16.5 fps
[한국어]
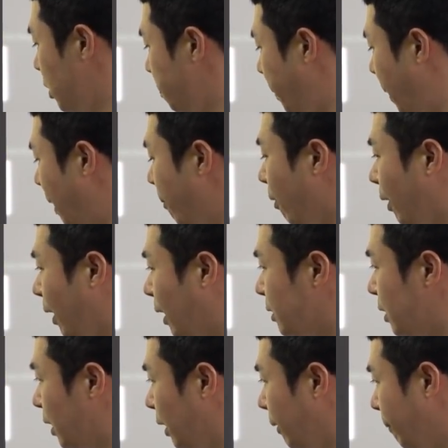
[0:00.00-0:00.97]
십팔
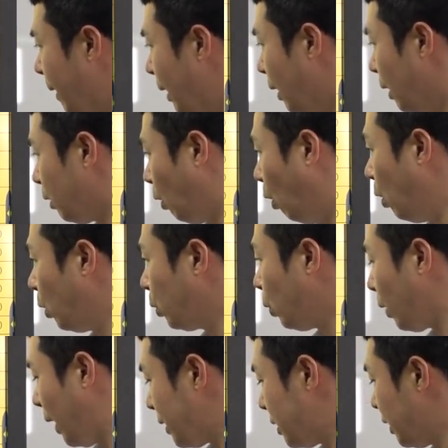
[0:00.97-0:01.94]
번까지
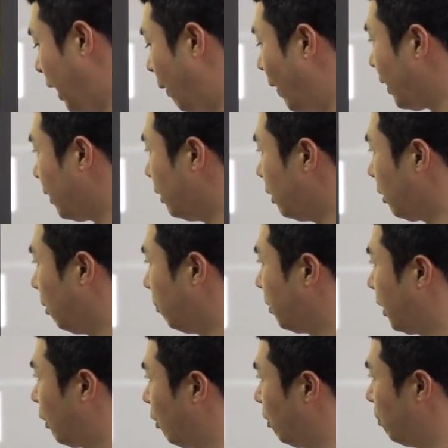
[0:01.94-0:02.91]
거여동까지 나와 있는
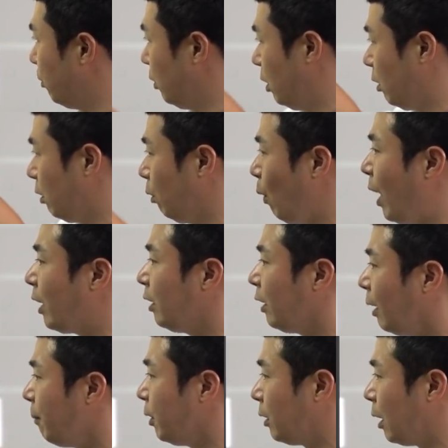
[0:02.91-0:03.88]
겁니다. 여러분들이 이건
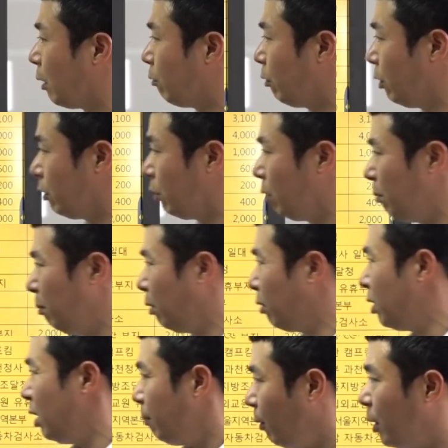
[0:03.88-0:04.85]
확인하면 되고요. 이거는 뭐
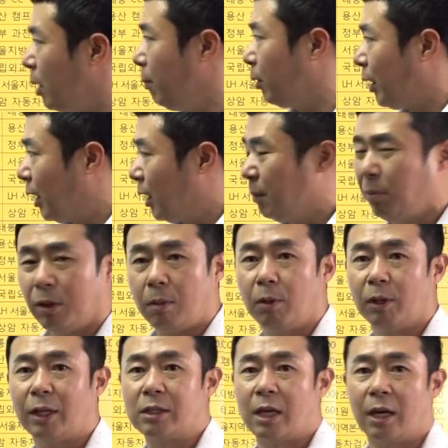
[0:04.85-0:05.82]
일 번이 뭐다, 이 번이
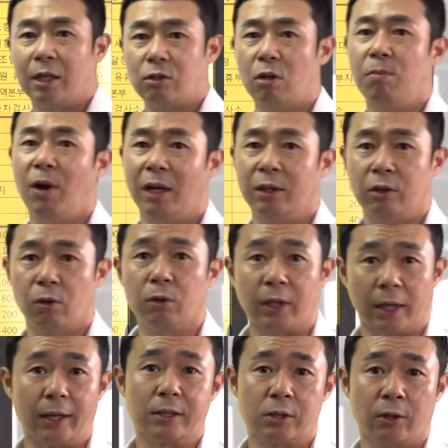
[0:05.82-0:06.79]
뭐다 제가 설명 안 드려도
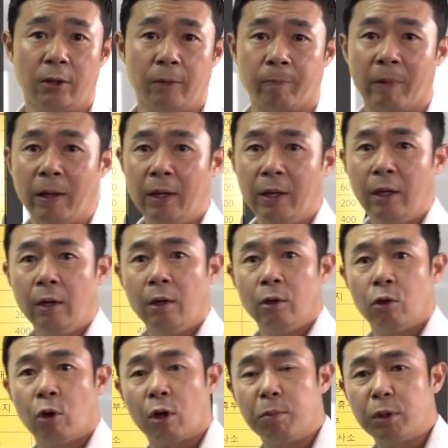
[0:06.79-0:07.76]
되겠죠.
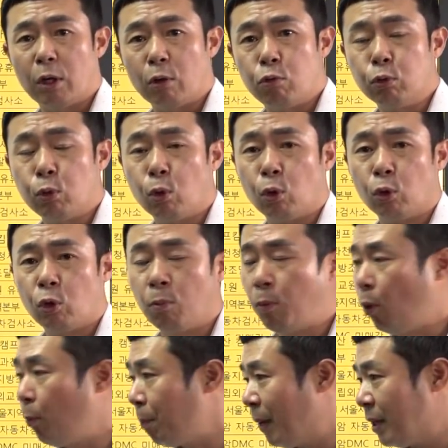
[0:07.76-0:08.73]
여러분들이
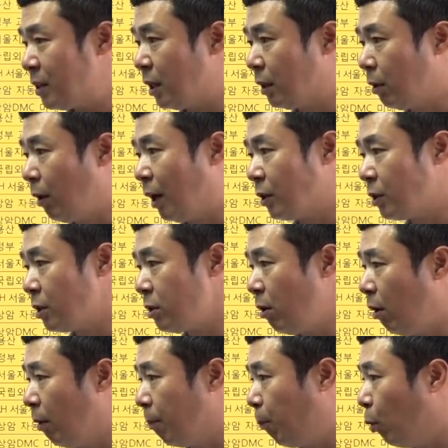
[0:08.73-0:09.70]
국토교통부 홈페이지에
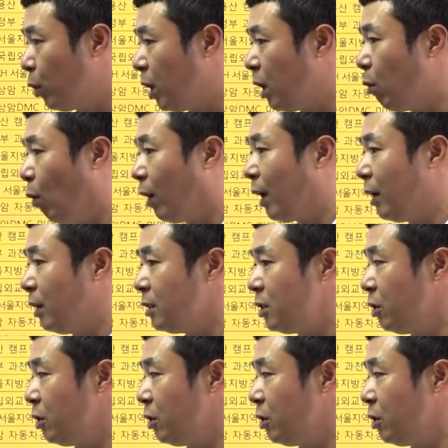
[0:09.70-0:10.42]
들어가셔서 본인이 원하는